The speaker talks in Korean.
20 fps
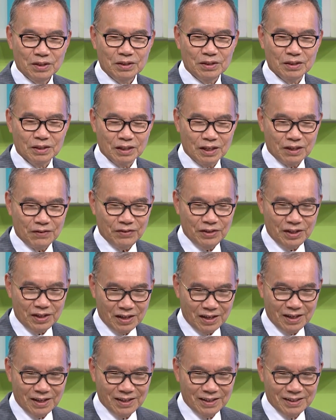
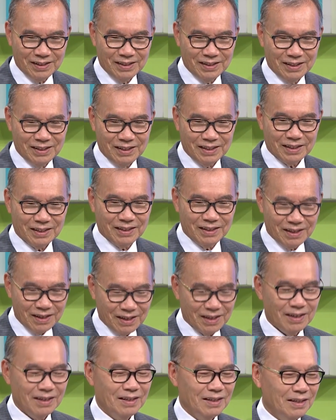응답이다.
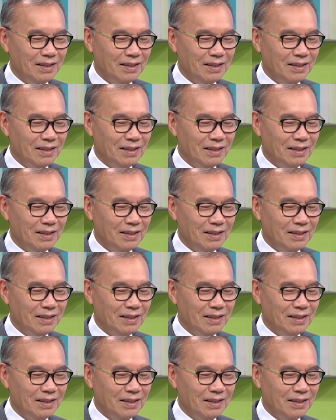그래.